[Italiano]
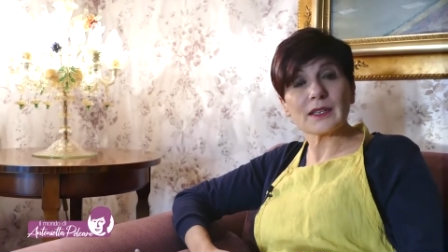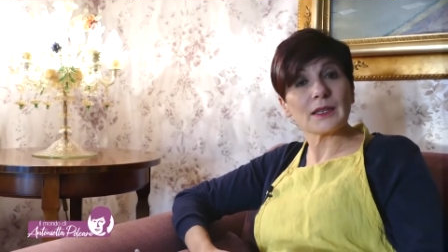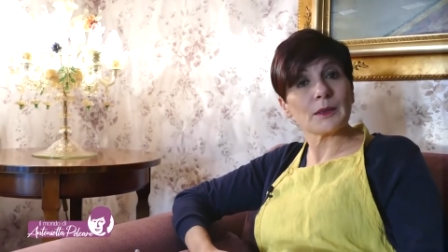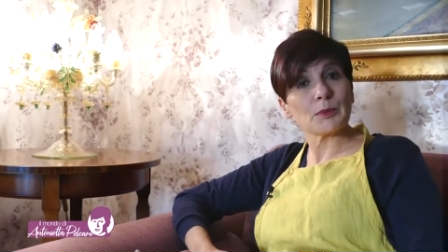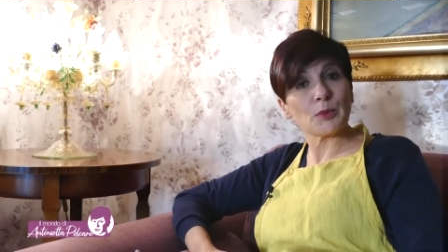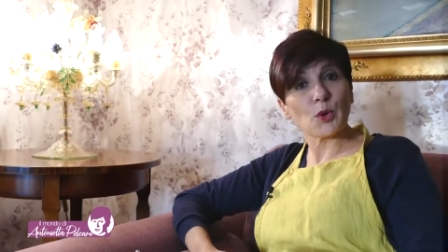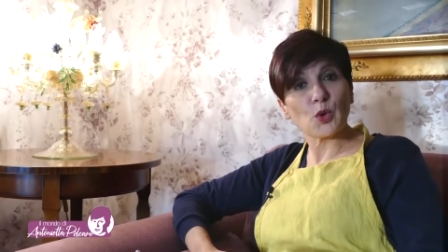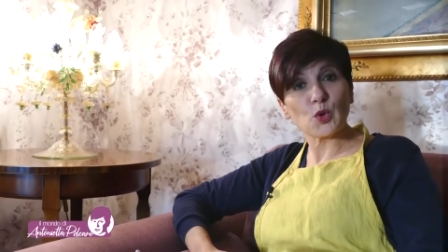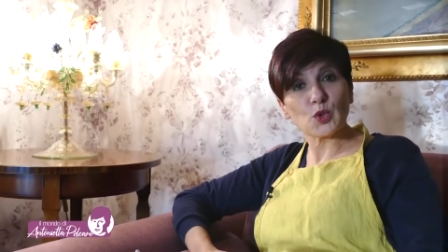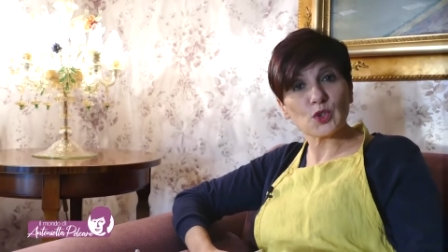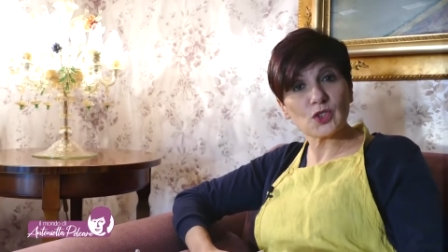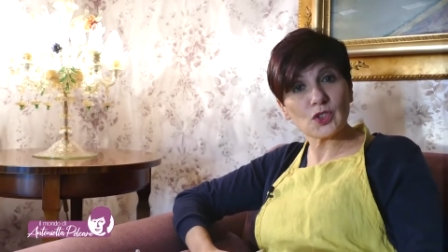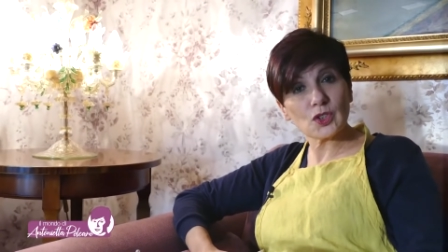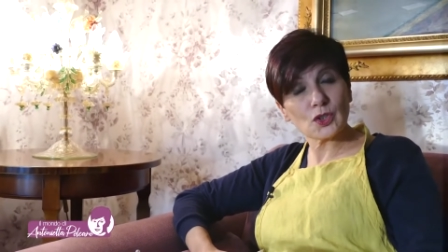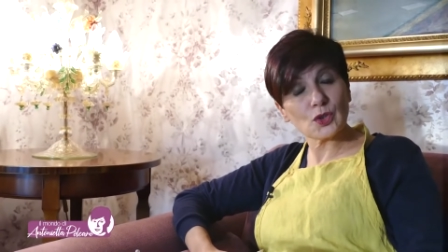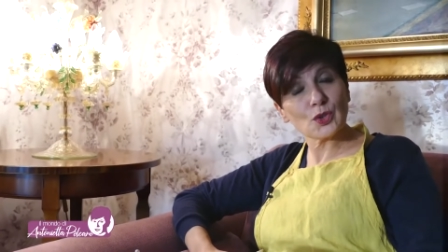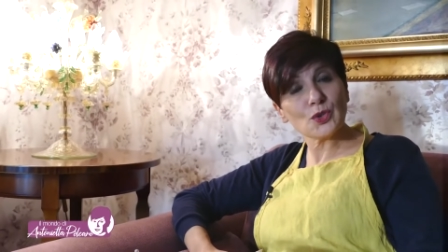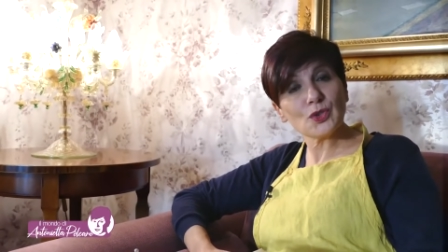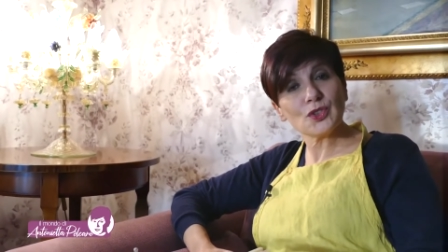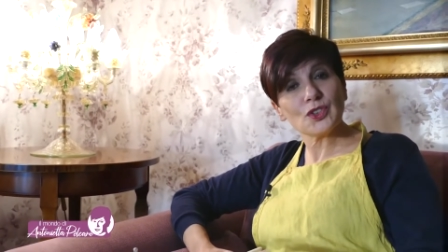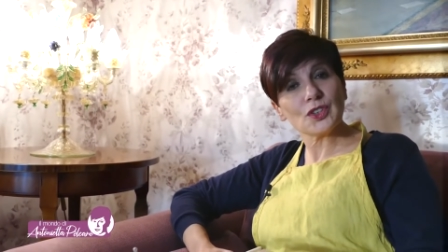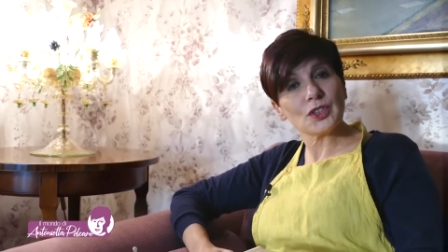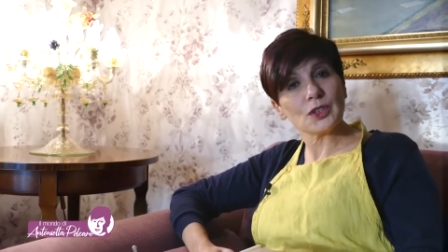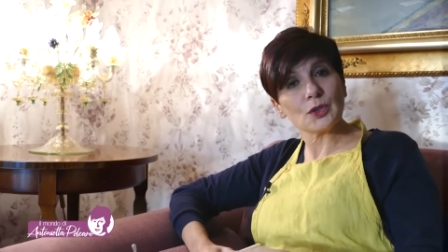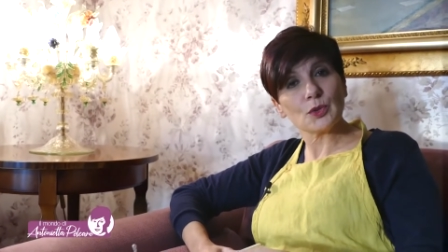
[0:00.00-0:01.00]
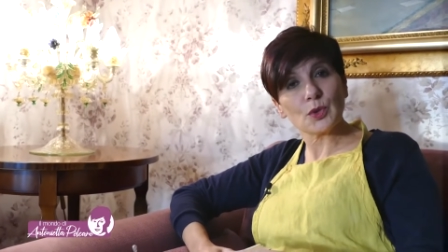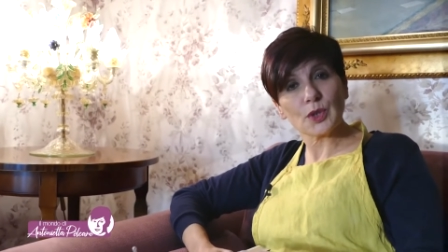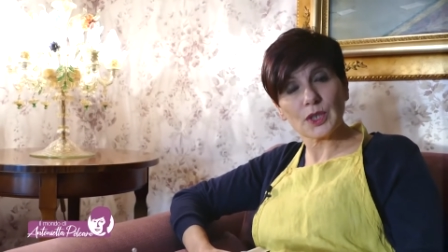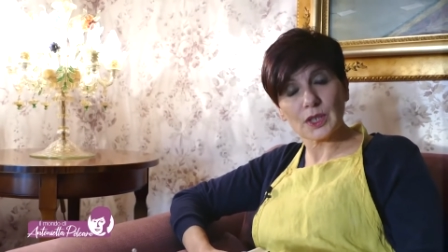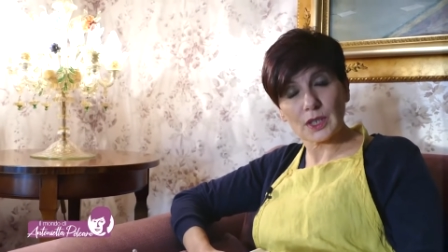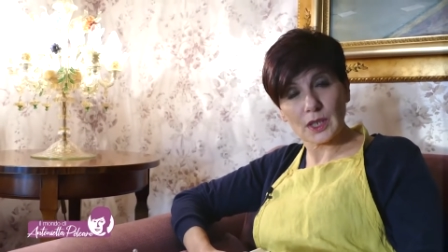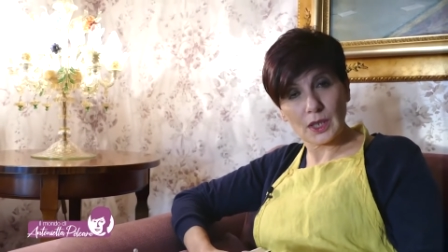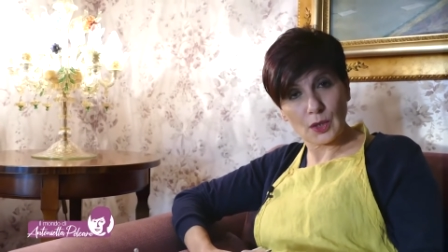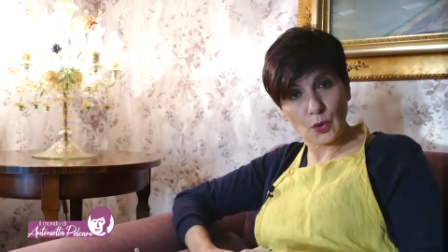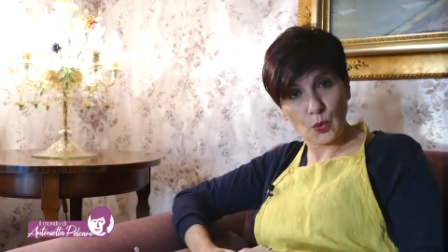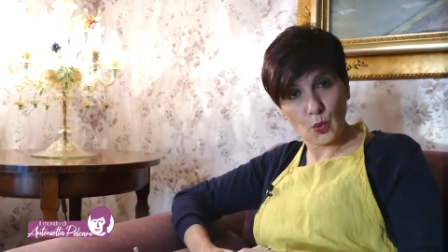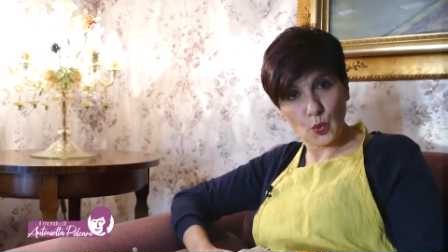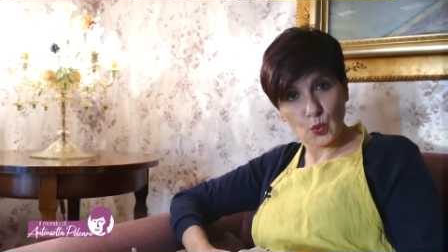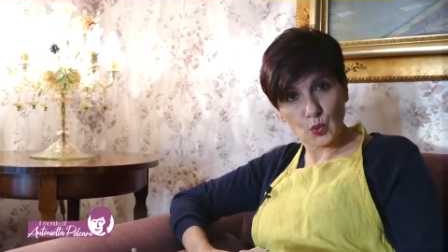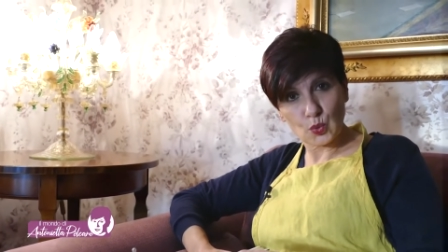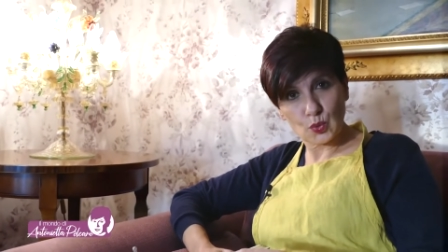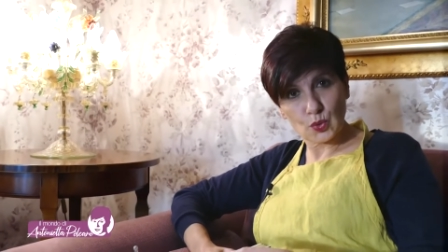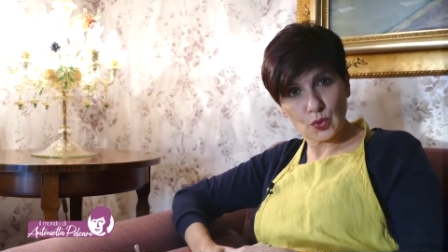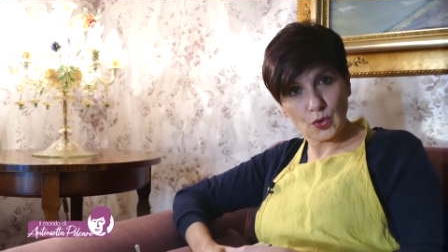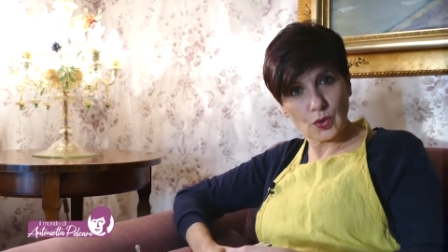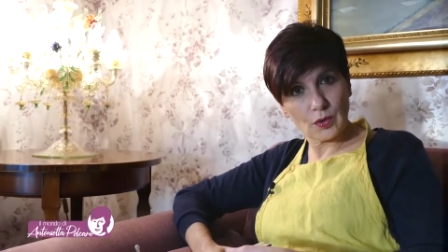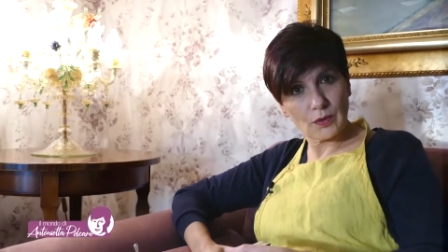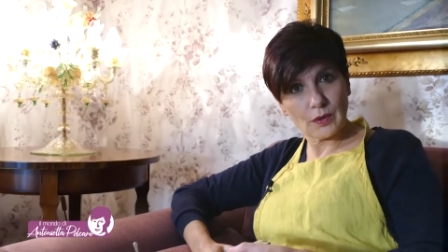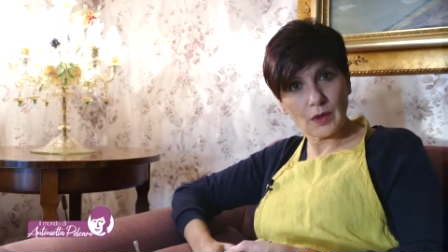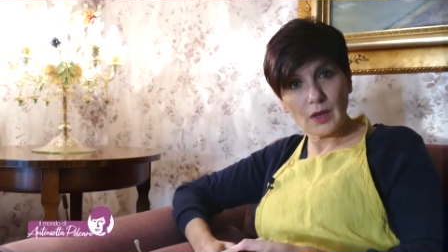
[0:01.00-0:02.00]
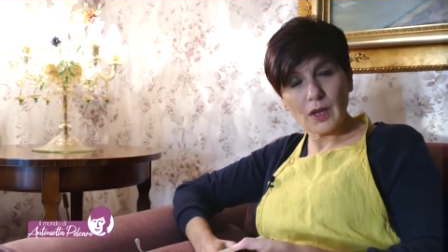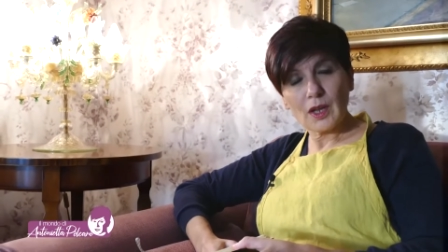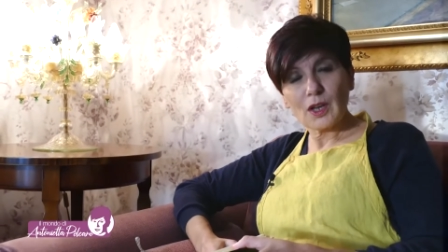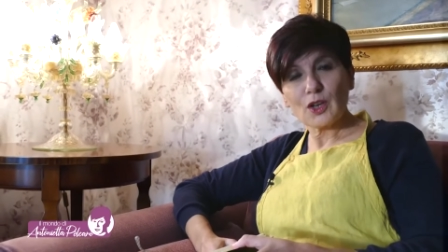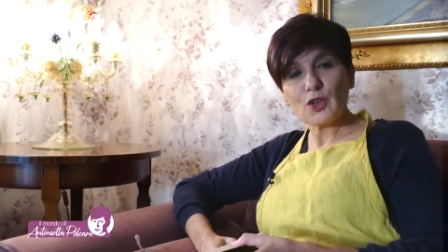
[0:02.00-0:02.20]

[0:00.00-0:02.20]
riposi, continuo il racconto.